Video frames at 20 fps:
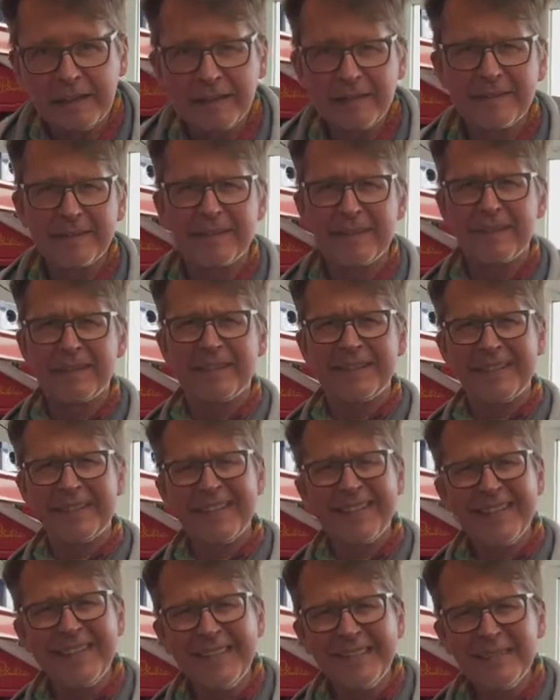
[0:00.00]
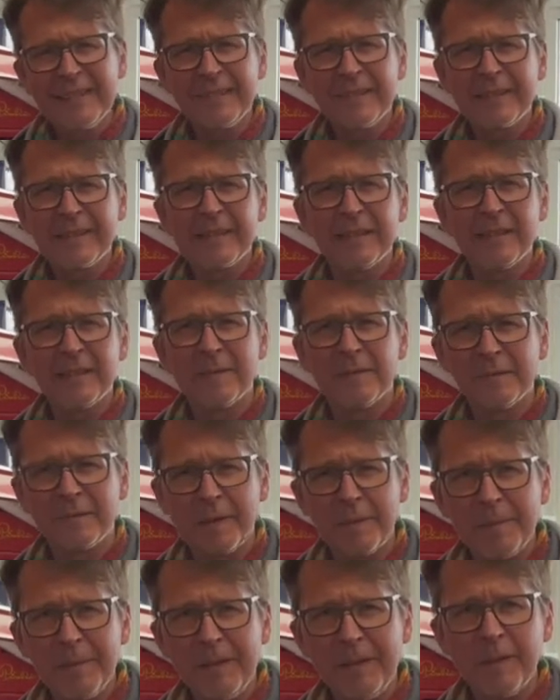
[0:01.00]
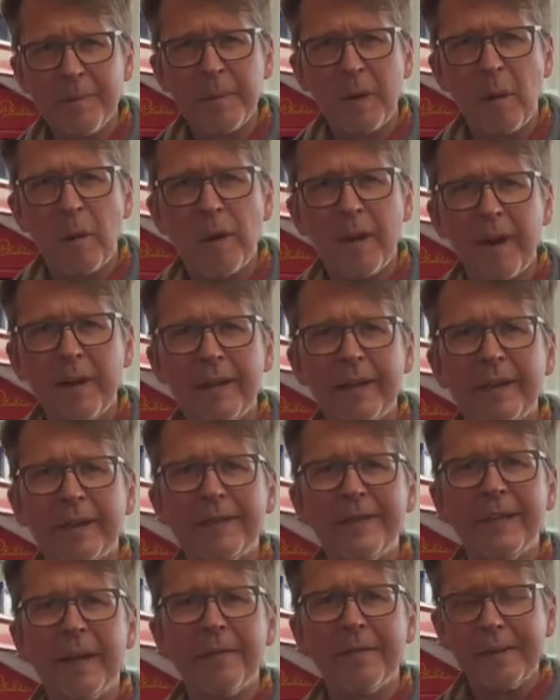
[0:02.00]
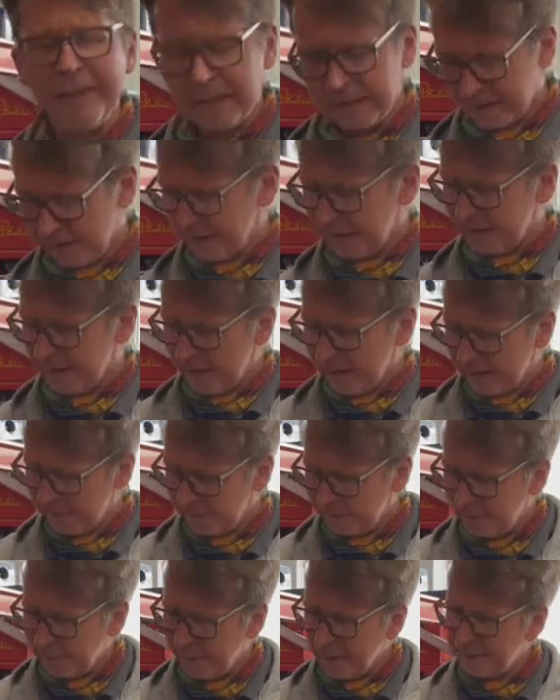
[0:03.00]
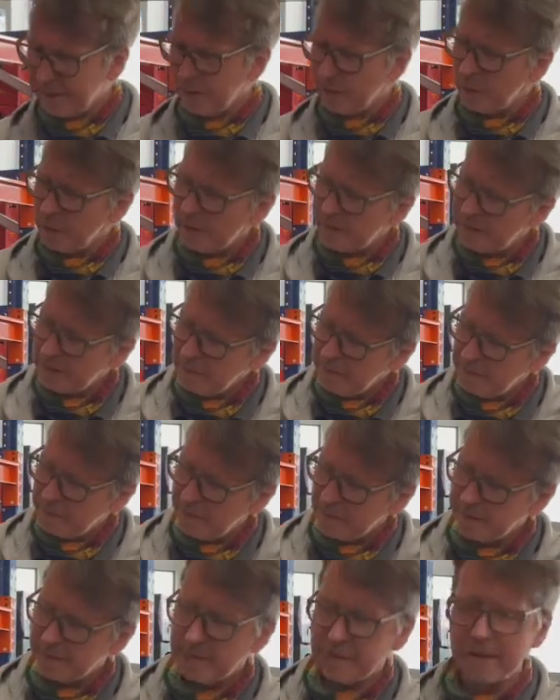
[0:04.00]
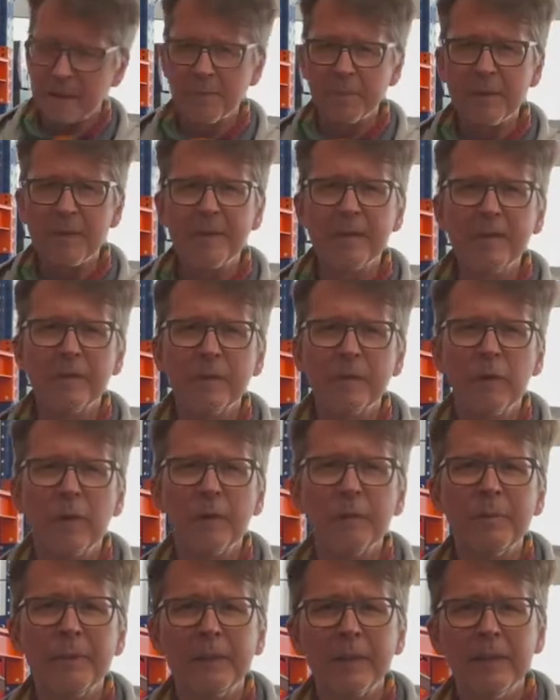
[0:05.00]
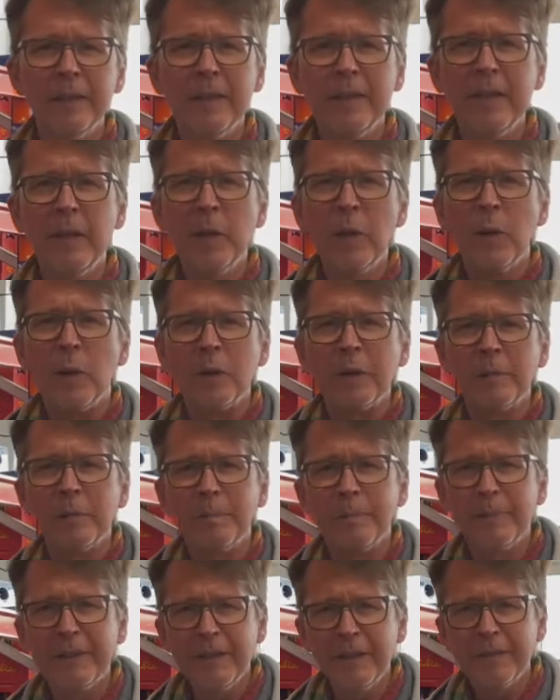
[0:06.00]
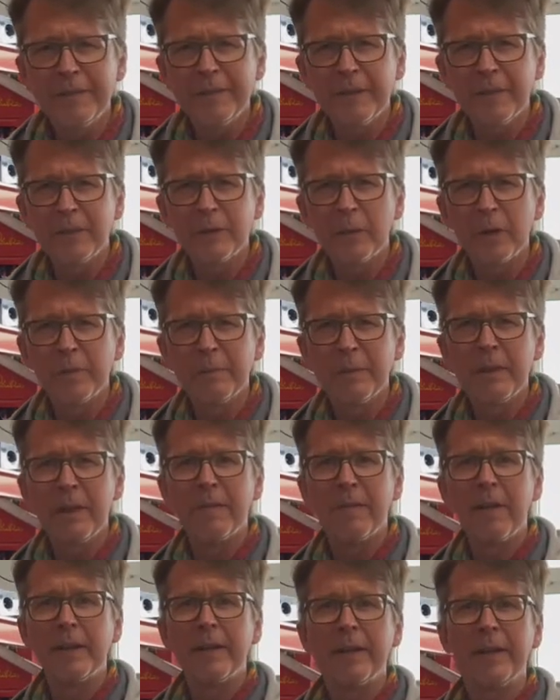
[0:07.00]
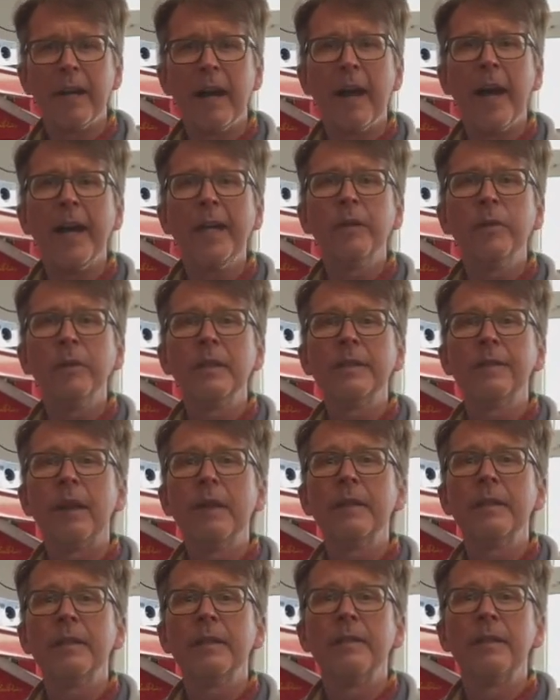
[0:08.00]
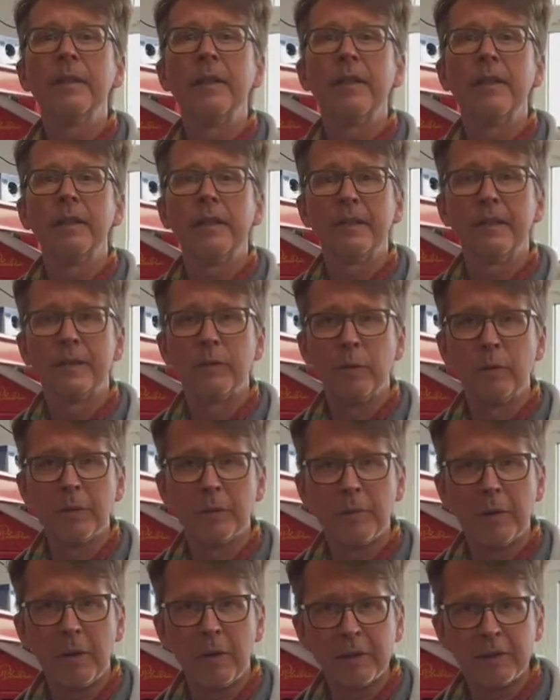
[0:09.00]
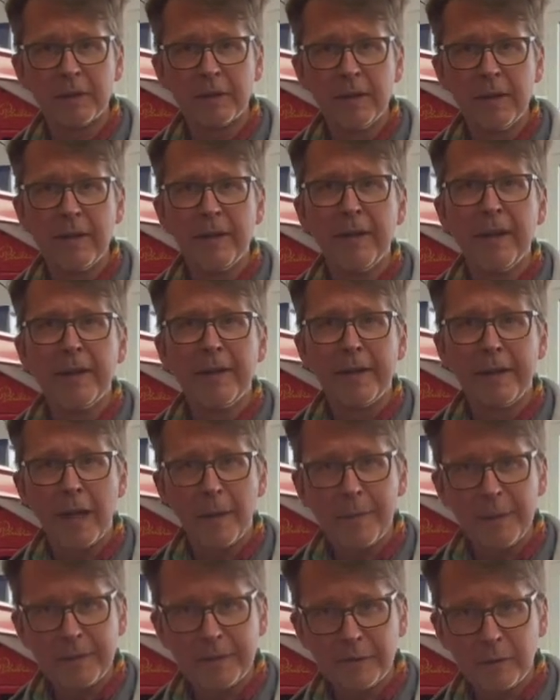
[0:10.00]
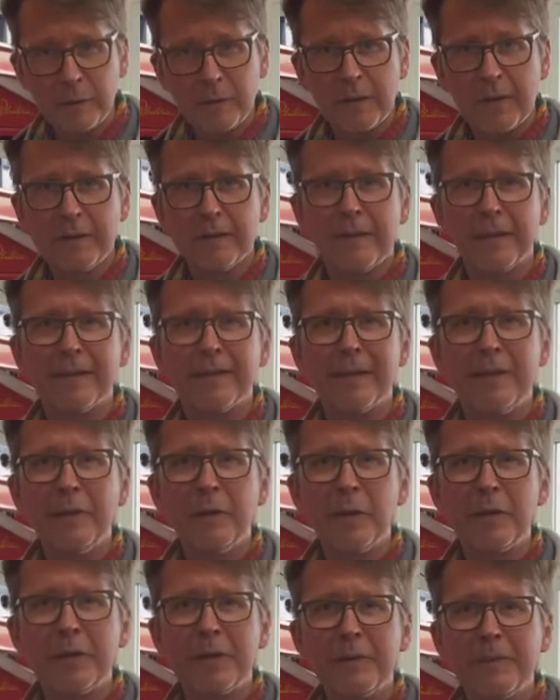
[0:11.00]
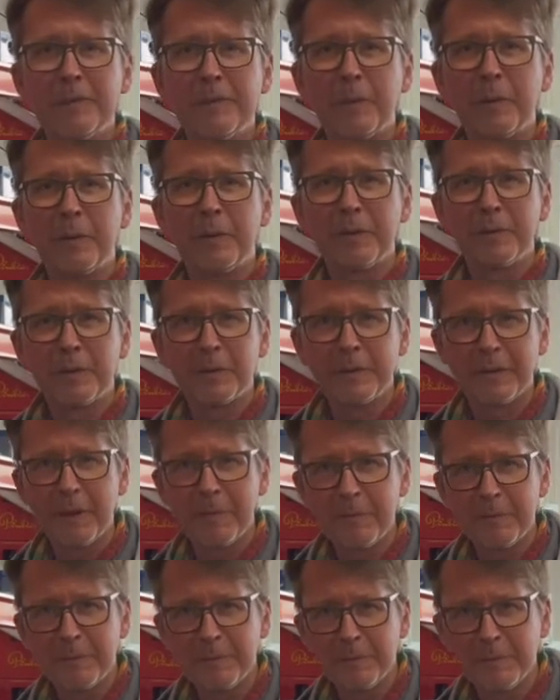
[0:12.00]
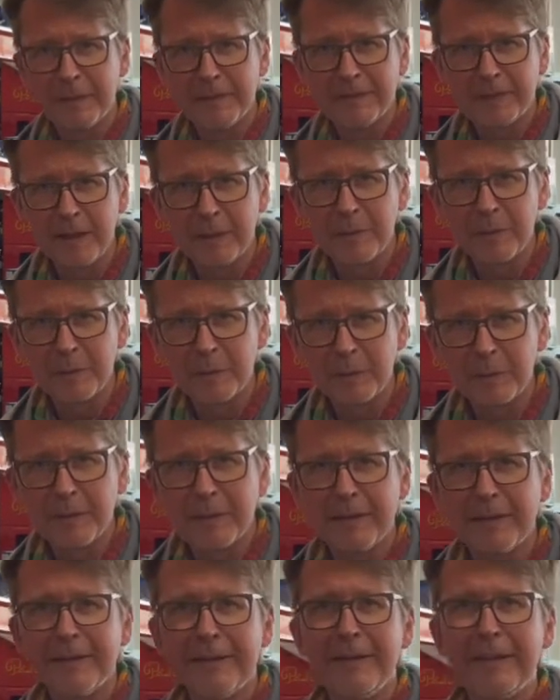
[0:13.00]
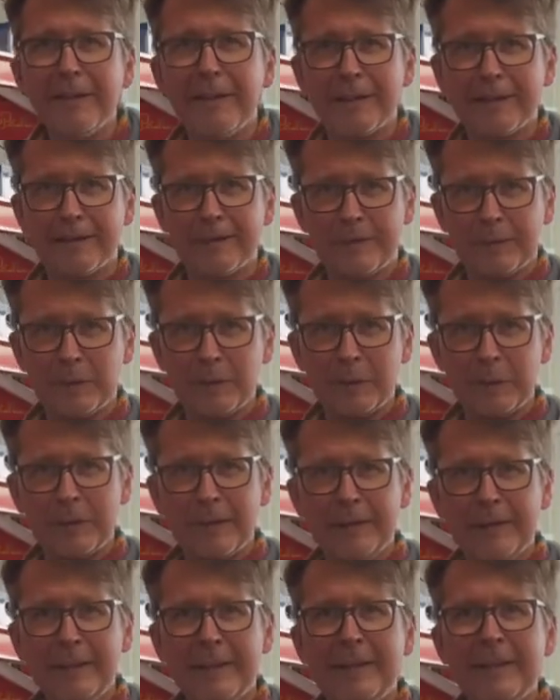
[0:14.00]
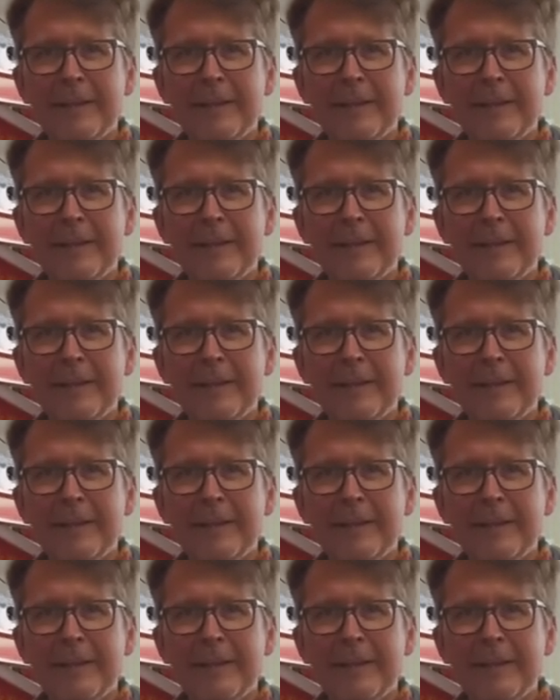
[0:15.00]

ist die älteste Familienbrauerei der Welt. Seit 1447 gibt es diese tollen Biere und Bier wird dort mittlerweile in der 21. Generation gebraut. Herbert Zödler, der Seniorchef zusammen mit seinem Sohn Niklas Zödler.